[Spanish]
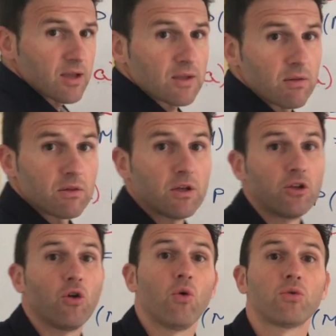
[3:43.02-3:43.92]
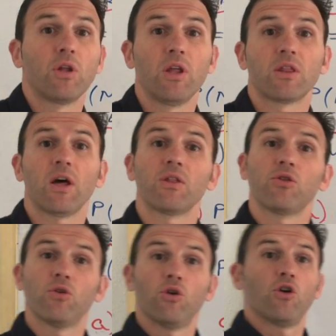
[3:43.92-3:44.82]
de sencillo,
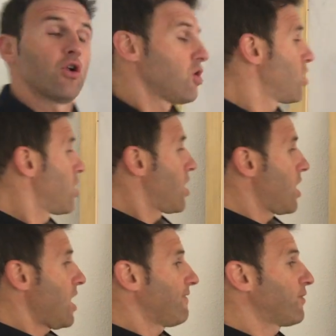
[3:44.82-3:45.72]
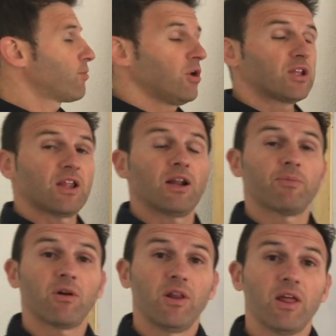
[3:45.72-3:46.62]
utilizando la formulita de la
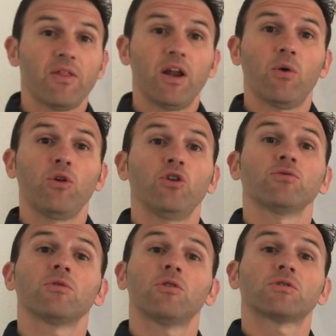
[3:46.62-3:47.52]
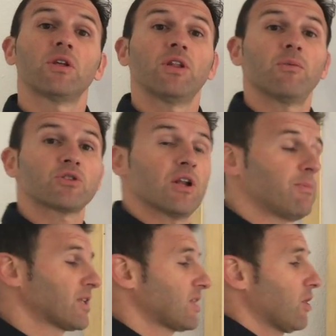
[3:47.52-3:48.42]
probabilidad de la unión, obtendríamos el
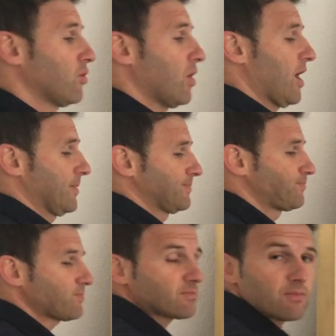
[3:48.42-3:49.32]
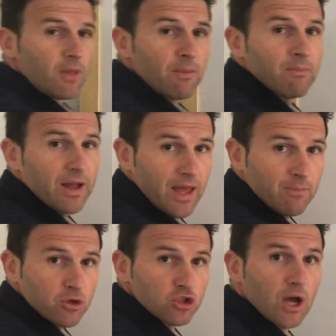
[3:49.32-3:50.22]
apartado A.
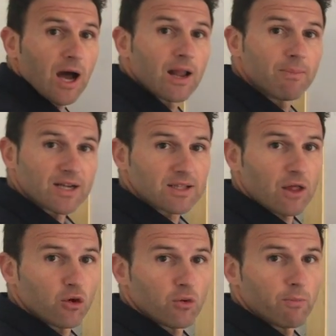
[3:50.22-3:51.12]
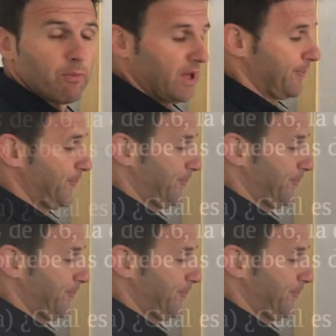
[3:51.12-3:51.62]
Vayamos al apartado B.